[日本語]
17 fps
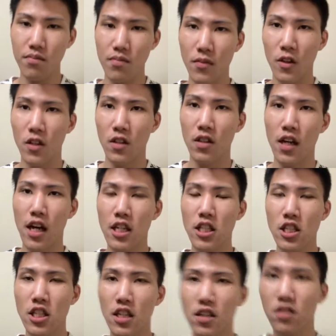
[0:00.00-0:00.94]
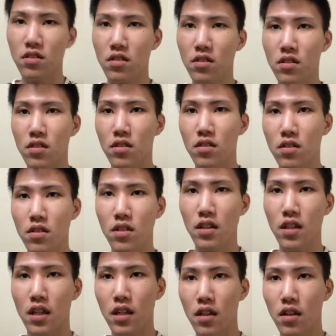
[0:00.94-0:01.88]
いで明日の動画
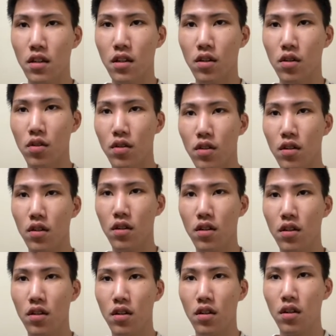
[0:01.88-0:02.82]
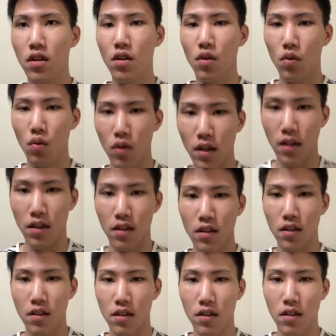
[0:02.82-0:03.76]
は
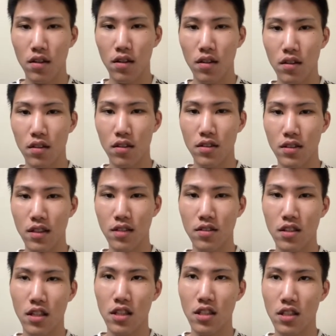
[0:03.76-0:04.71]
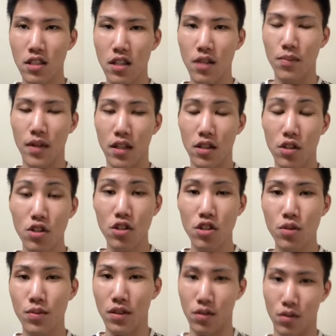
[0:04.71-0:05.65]
撮影してまあ YouTube
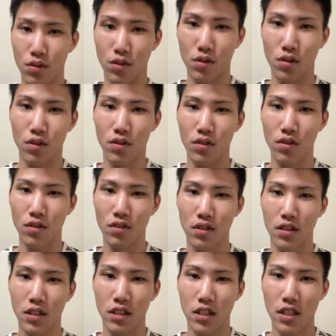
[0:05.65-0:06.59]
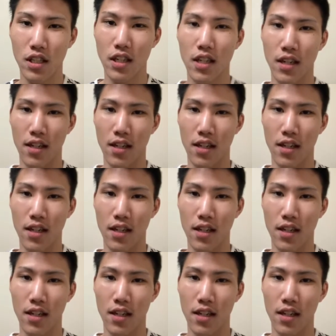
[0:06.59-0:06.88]
に投稿してから